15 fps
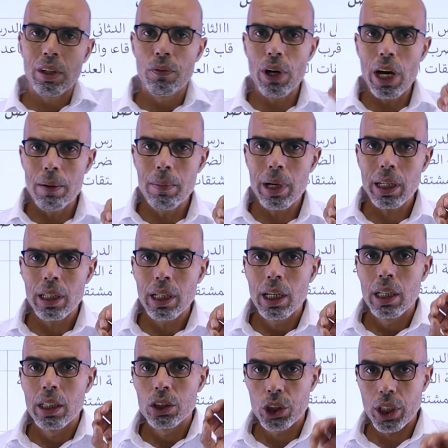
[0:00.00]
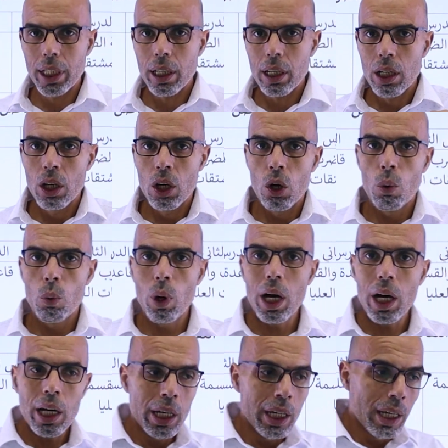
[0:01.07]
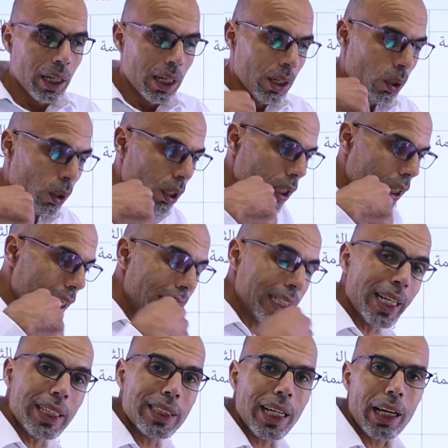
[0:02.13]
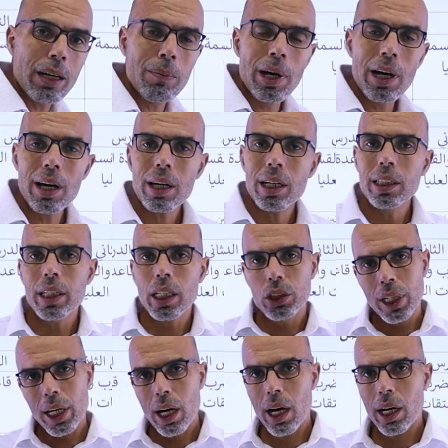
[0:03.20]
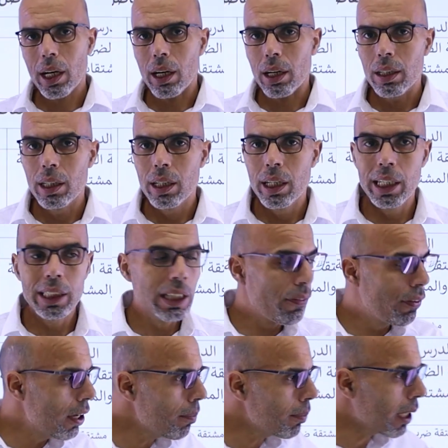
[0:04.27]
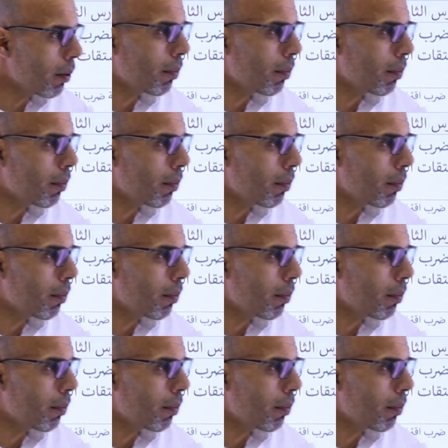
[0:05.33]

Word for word: فهمك شيء و انها ترسخ المهاره عندك شيء اخر انت فهمت